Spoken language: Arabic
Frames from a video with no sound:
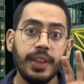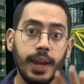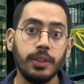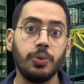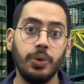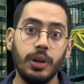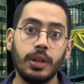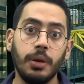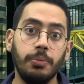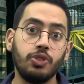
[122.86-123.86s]

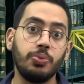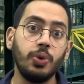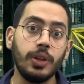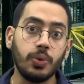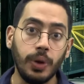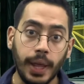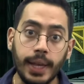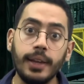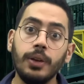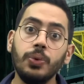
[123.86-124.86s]
نتورك مجبور يكون
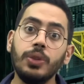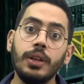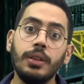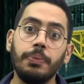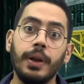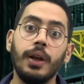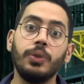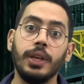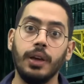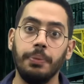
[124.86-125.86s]
انكلودد
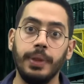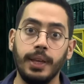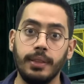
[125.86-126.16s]
بالراوتينج ابديت